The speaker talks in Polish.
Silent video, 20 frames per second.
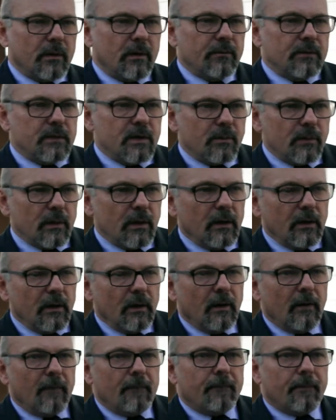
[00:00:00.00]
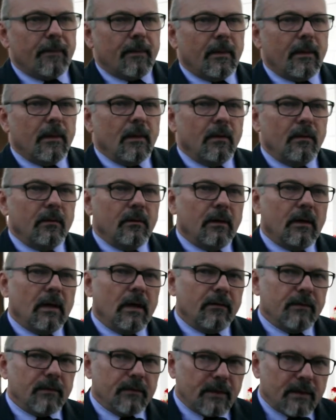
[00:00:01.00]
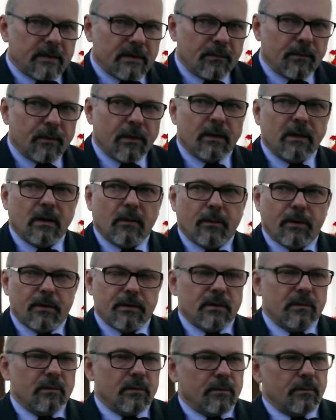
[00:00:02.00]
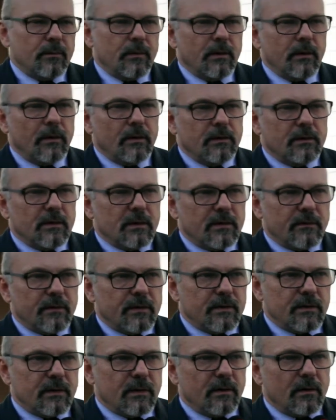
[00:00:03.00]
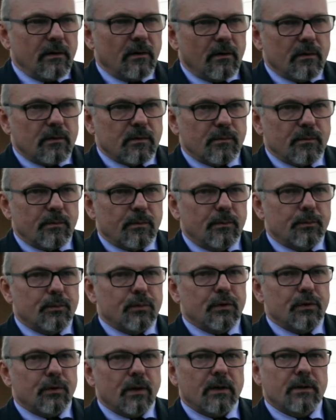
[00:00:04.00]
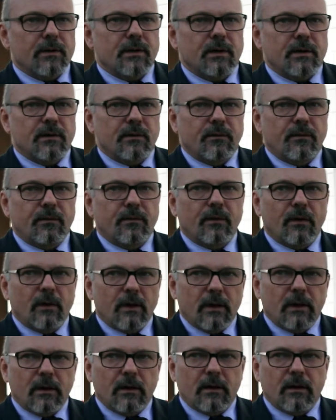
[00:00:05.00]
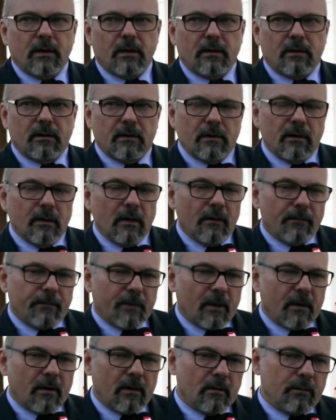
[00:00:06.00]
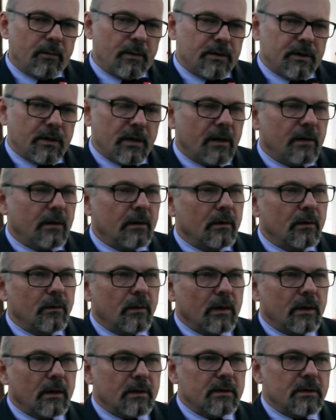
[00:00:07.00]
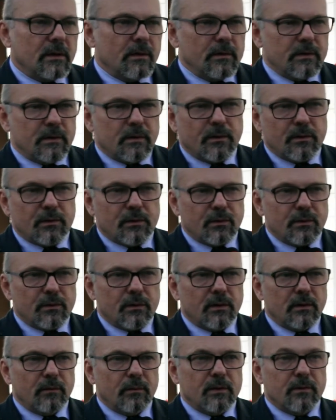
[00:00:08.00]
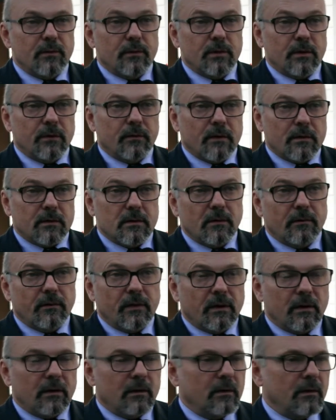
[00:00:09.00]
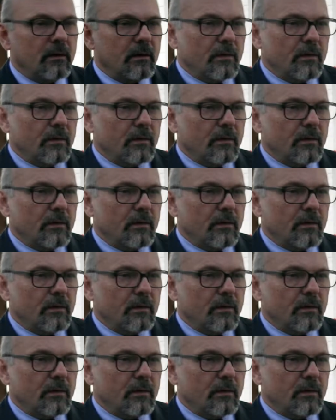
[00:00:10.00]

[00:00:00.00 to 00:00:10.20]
nam w ziemię. No, a w następnych etapach chcielibyśmy coraz więcej osób przyłączać w kolejnych e, e, pierzejach rynku, a także na ulicy Kościuszki, być może Dworcowej i